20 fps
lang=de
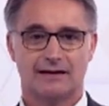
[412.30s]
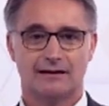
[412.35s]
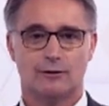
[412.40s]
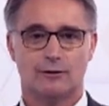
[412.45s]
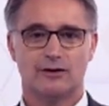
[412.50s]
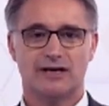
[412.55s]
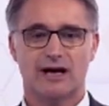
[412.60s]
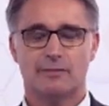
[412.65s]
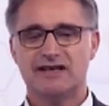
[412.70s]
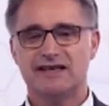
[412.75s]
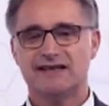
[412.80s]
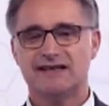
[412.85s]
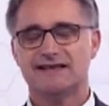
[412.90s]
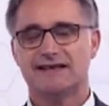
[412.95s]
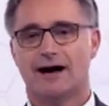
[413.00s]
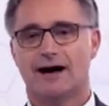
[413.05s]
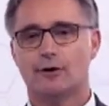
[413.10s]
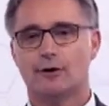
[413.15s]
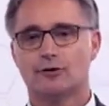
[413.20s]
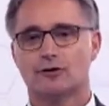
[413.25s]
Und damit
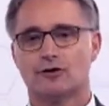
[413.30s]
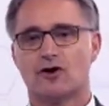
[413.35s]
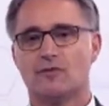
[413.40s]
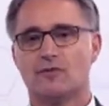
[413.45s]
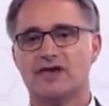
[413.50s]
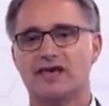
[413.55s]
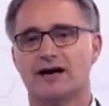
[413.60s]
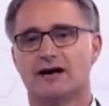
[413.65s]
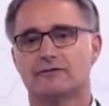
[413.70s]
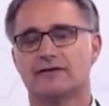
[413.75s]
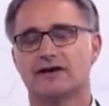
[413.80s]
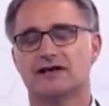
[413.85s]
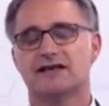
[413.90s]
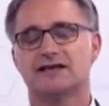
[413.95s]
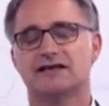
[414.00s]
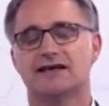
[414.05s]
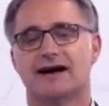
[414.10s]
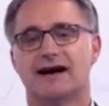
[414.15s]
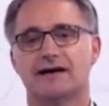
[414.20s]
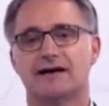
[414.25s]
diese Autonomie auch
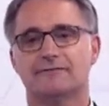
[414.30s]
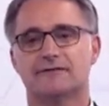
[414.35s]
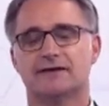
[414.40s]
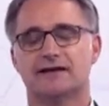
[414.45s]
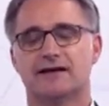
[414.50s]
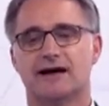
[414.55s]
wirklich greifen